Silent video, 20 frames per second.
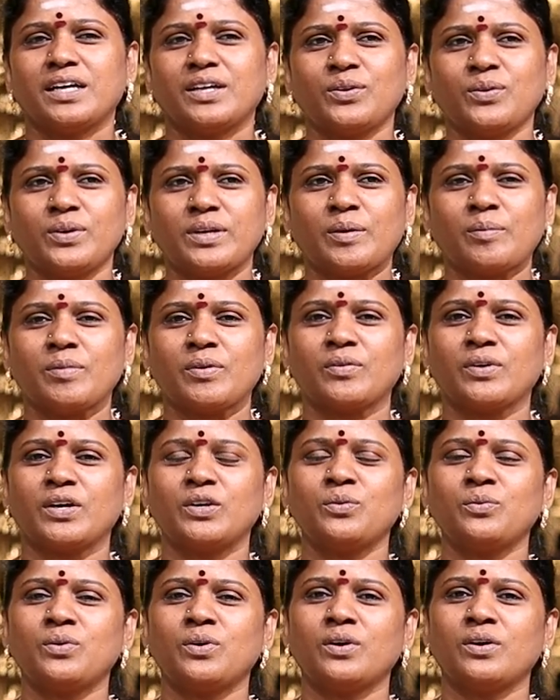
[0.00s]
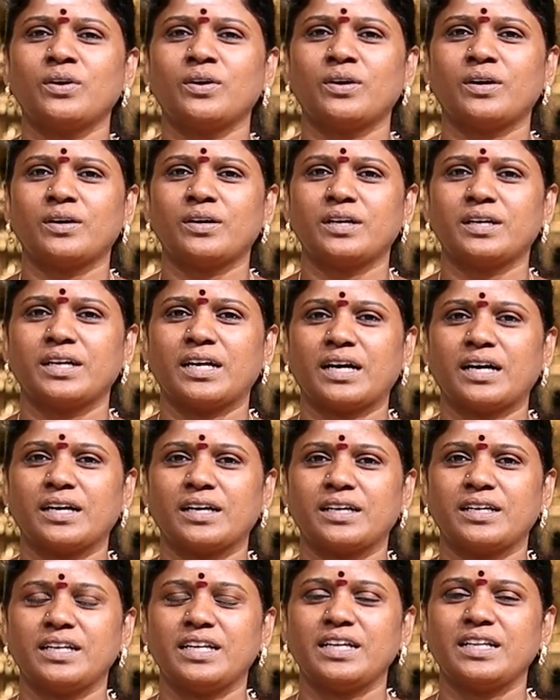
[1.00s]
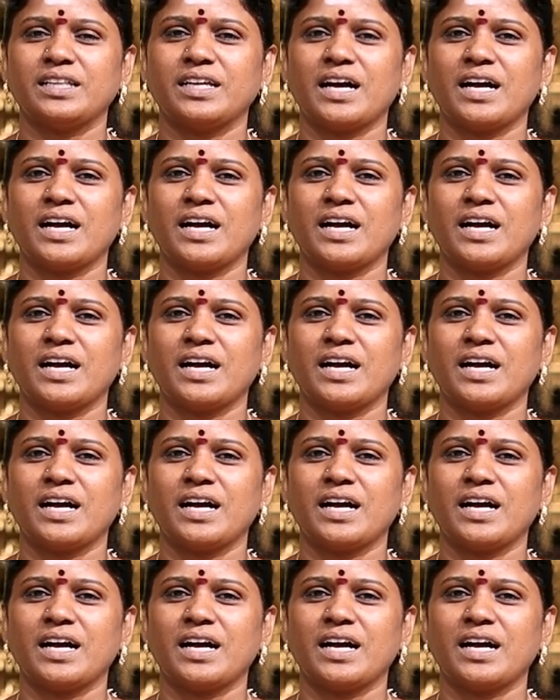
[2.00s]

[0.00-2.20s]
ஏதோ நம்ம வருவோம் நான் நீ